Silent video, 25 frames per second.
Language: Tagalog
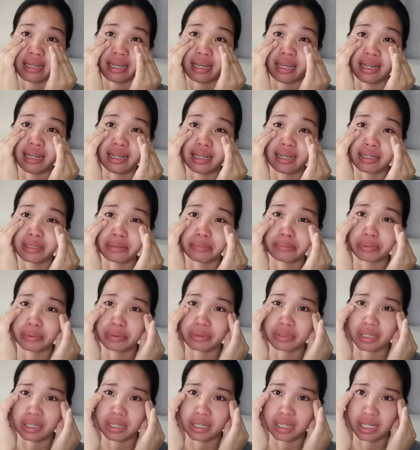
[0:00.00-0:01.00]
ang laki po
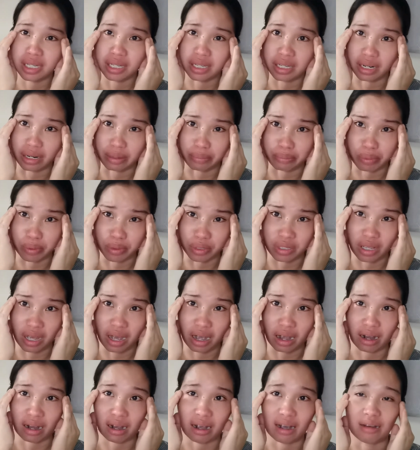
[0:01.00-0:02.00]
ng hirap ko
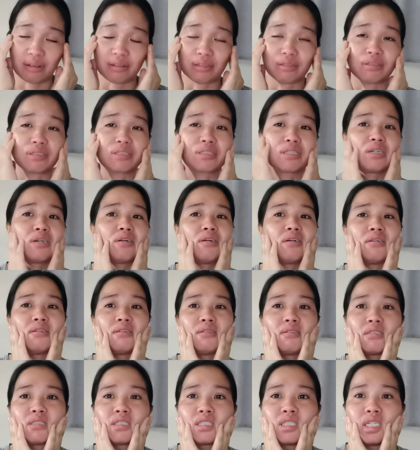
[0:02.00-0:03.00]
sa account
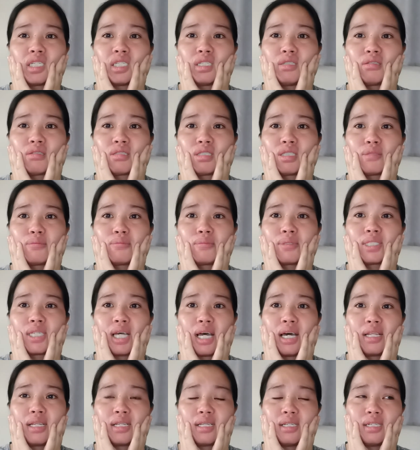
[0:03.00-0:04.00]
ko sa YouTube
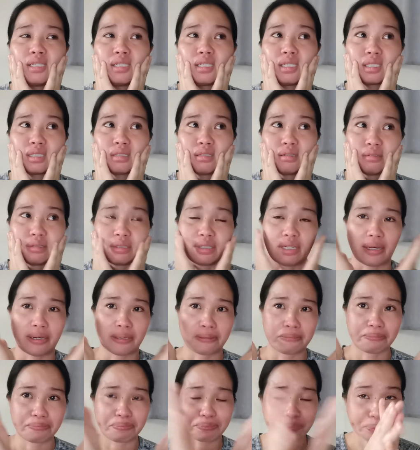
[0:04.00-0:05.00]
channel na to
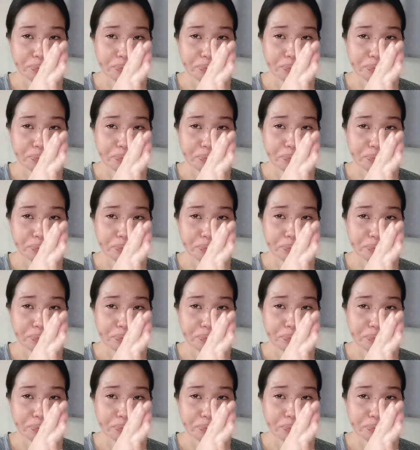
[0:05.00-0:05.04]
na